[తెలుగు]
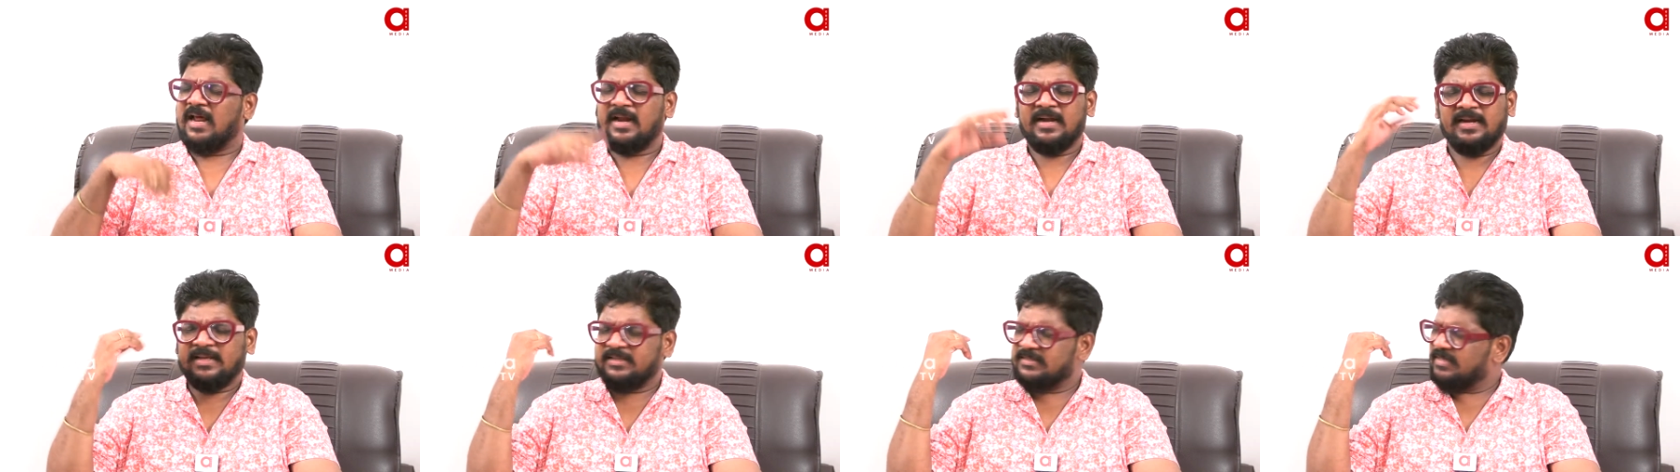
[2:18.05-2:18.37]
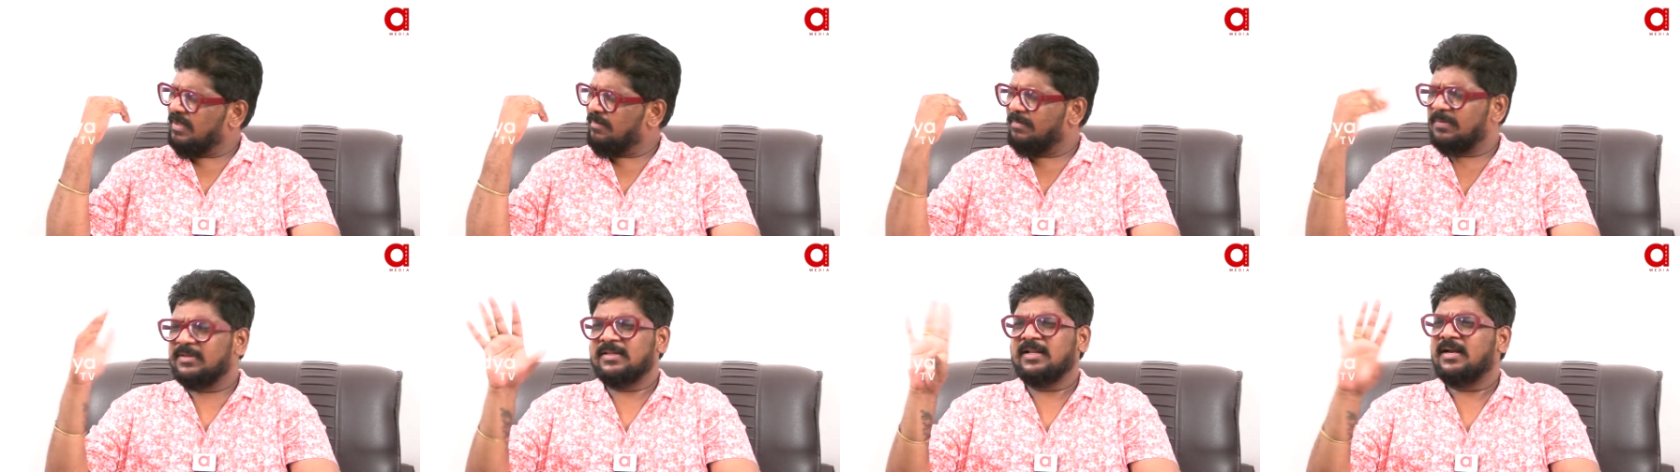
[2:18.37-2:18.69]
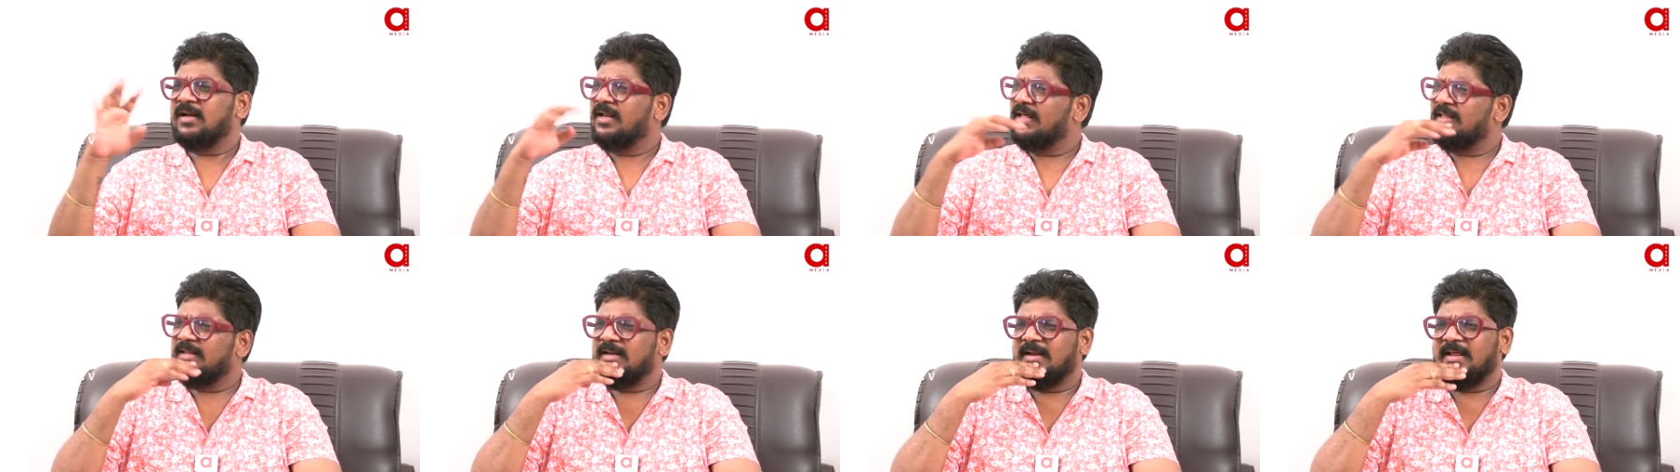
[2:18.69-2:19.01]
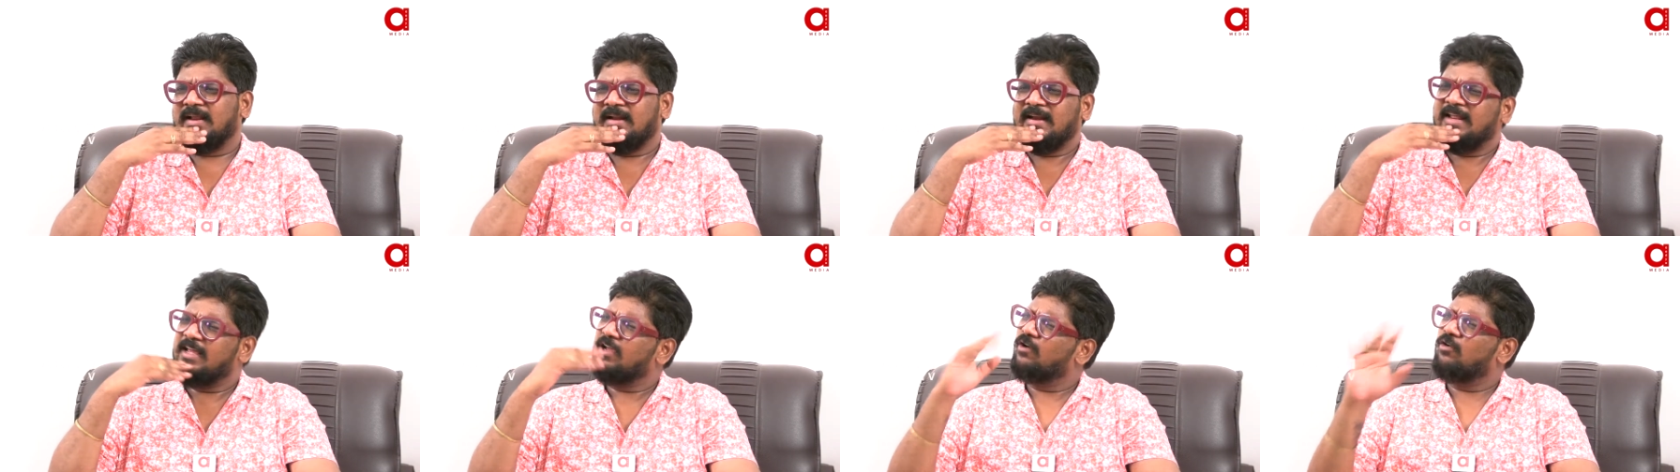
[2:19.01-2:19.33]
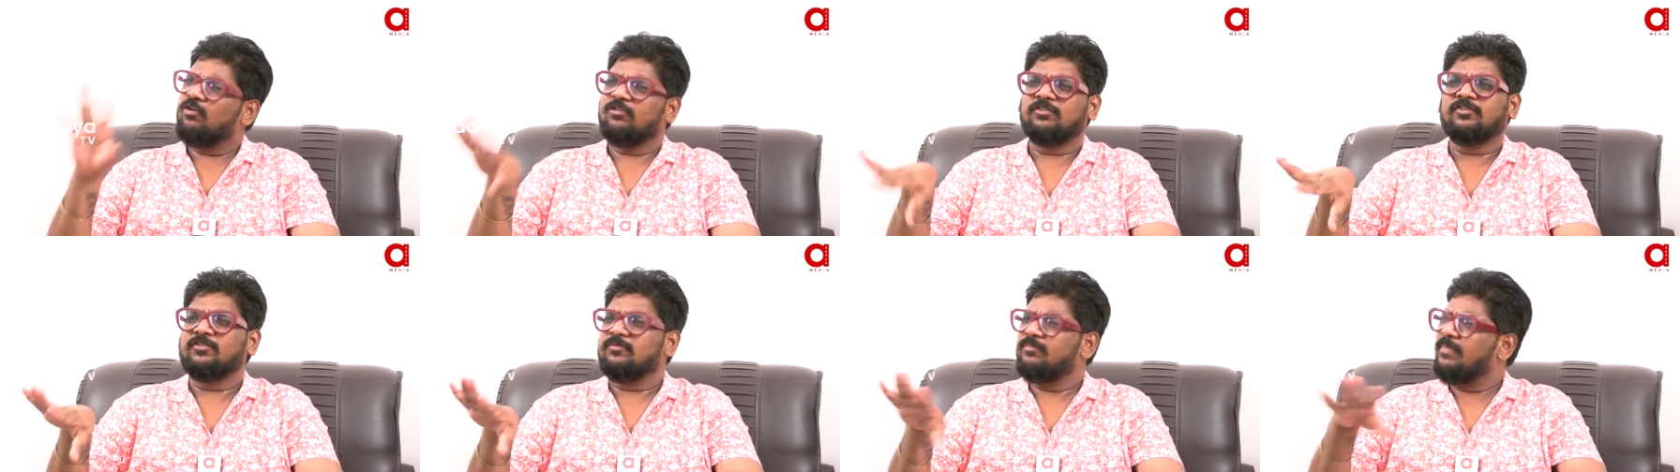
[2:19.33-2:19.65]
అండ్ నీకు సంబంధం లేదులే
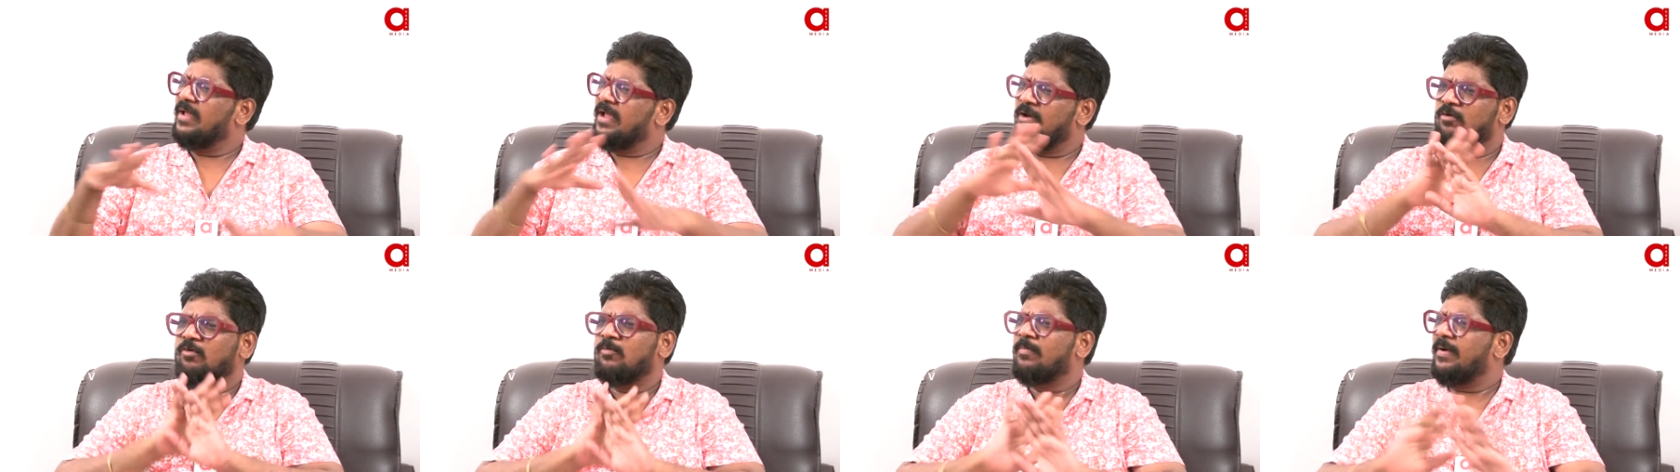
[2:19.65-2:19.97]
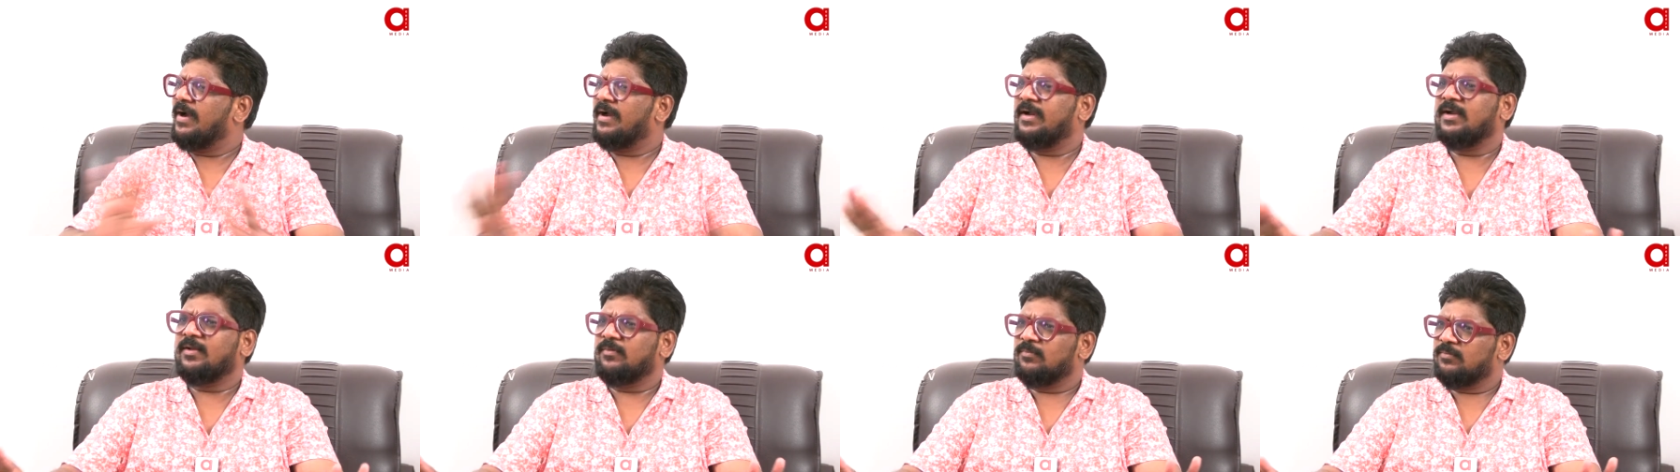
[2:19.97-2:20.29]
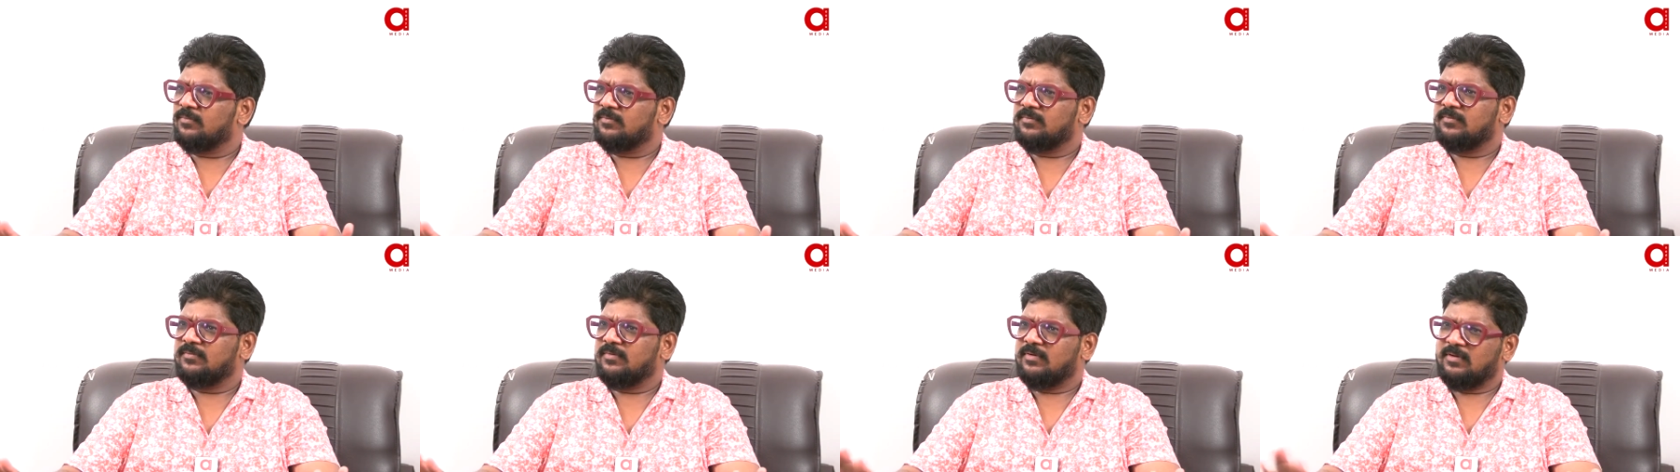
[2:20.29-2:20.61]
లింక్ వద్దు మేము పెట్టాం